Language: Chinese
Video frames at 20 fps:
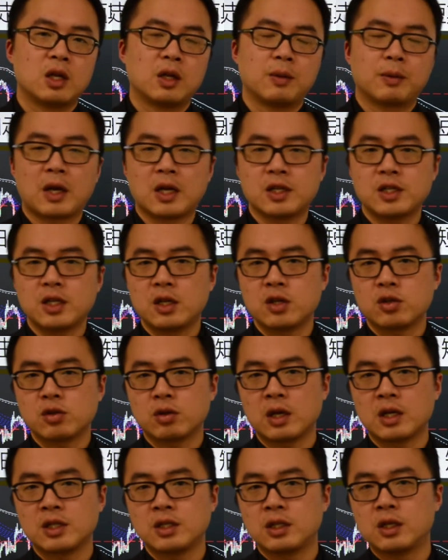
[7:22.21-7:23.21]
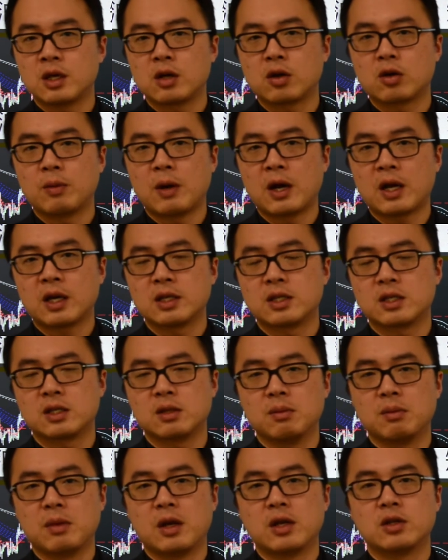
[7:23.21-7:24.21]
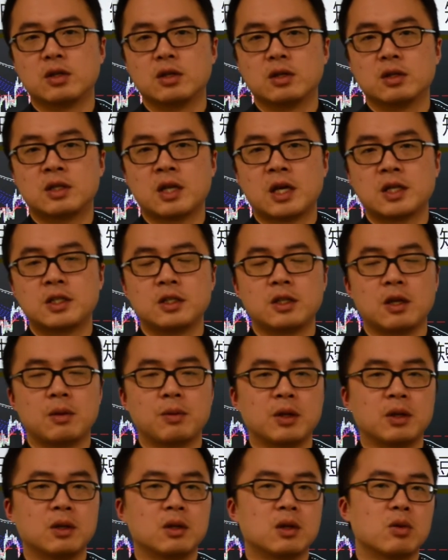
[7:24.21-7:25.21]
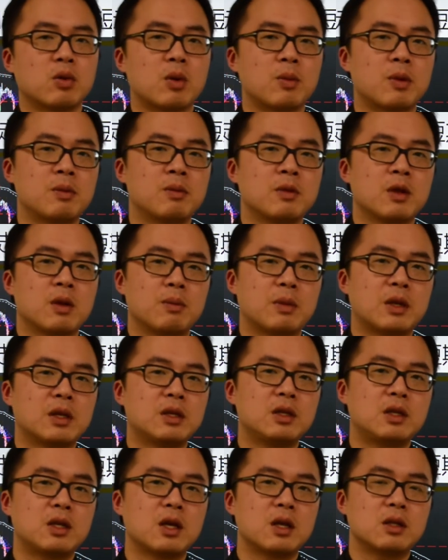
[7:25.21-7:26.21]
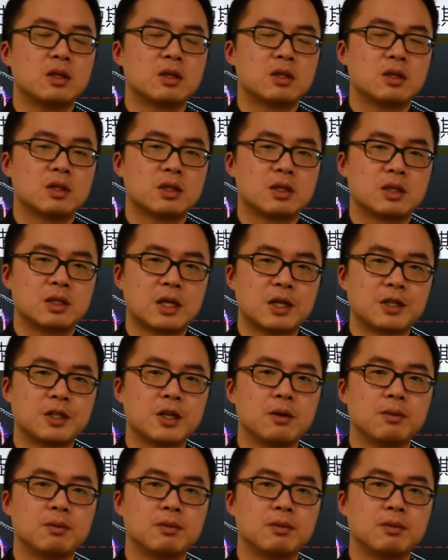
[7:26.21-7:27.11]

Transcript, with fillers: 那么感谢您收看今天 Go Markets 每日财经点评，我们明天再见。